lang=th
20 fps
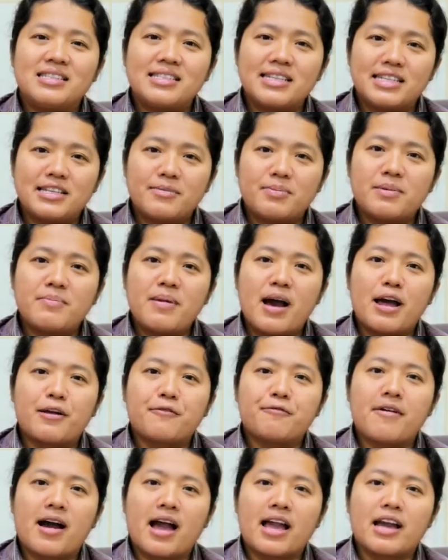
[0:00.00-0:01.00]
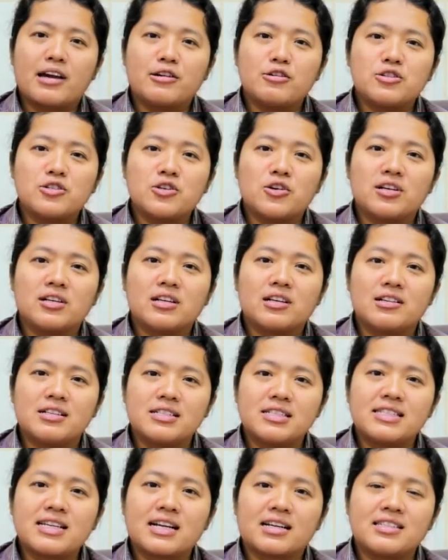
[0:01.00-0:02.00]
ศิทธิพิบาลฝ่ายอนุชนค
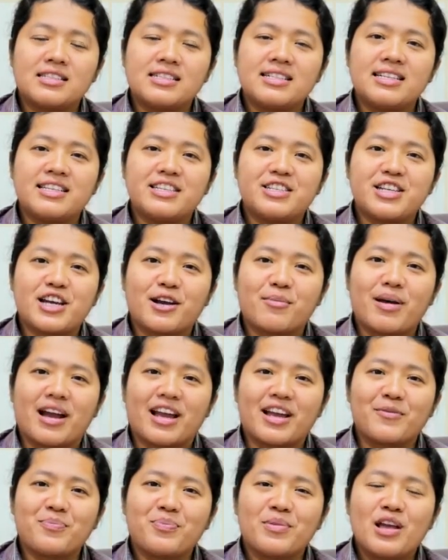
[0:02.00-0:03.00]
ริสตจักรจีนเชียงใหม่